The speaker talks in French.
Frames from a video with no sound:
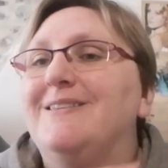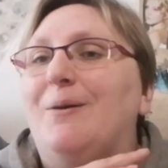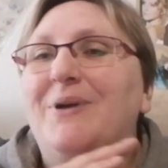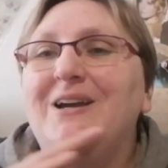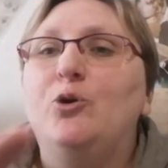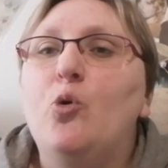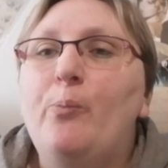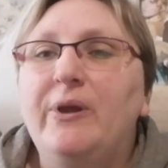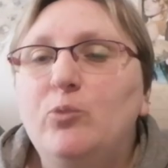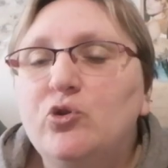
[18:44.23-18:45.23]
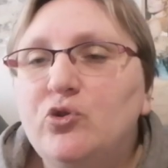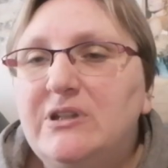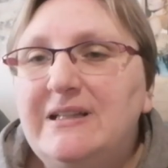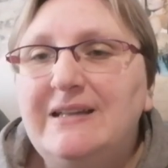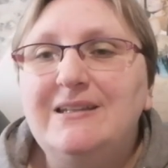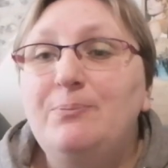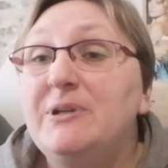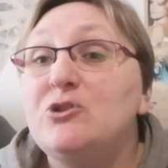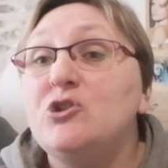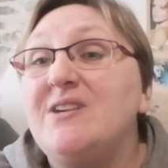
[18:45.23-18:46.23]
Ça m'a complètement sorti de la tête
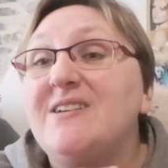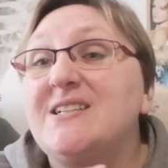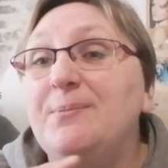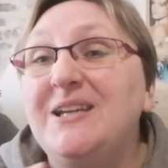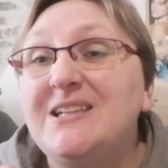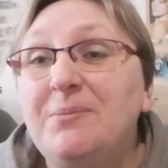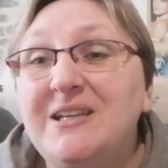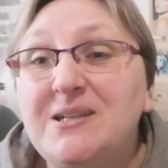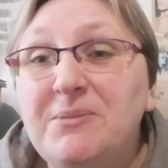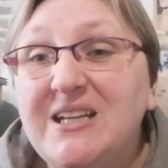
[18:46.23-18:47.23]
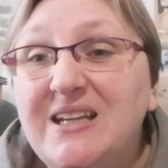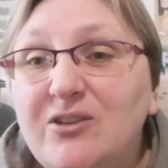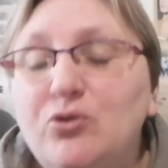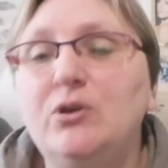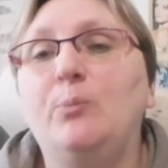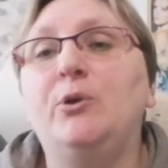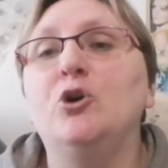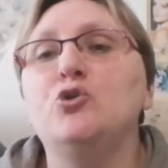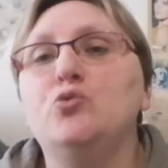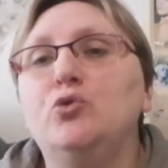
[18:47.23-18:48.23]
parce que je n'avais jamais, jamais, jamais rien reçu. Et puis
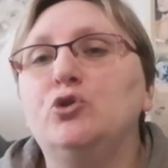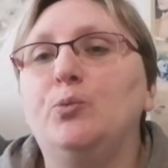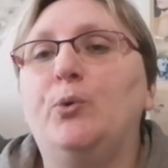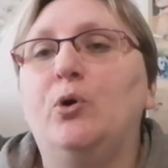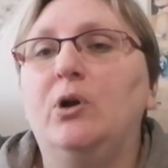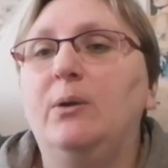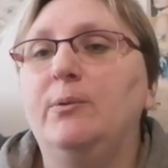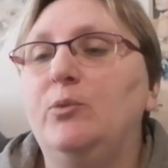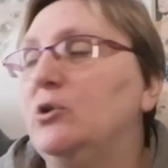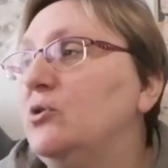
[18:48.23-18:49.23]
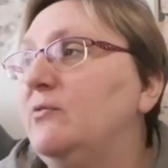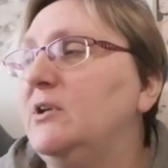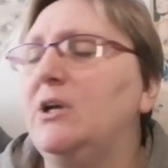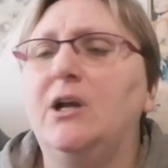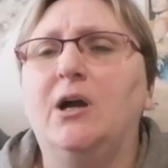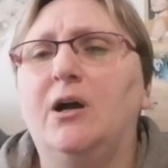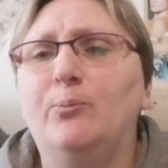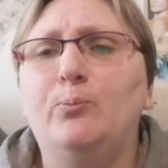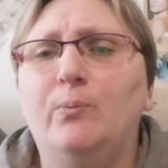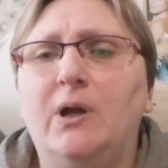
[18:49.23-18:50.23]
un jour, je reprends à la je vais à
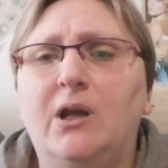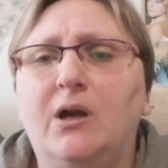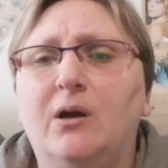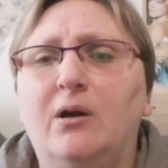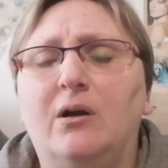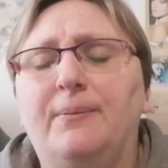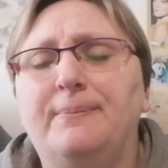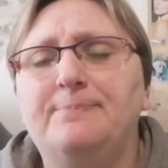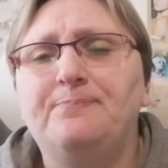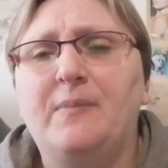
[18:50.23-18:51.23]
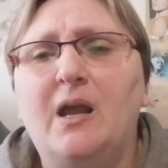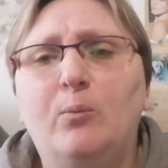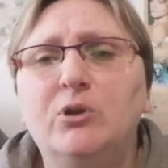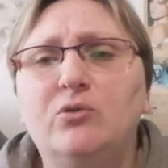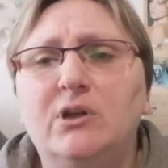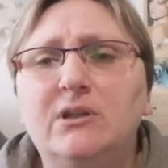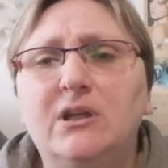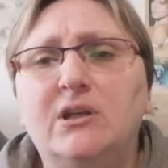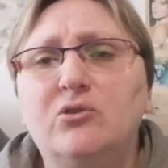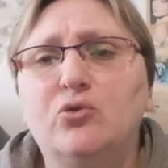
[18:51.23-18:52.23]
la à la, boîte aux
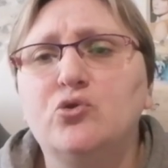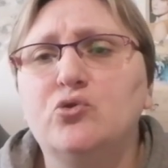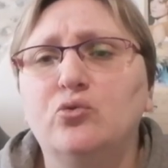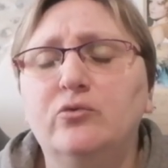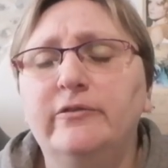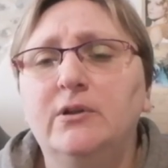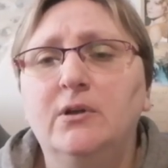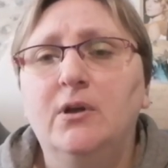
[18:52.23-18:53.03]
lettres. Et qu'est-ce que je trouve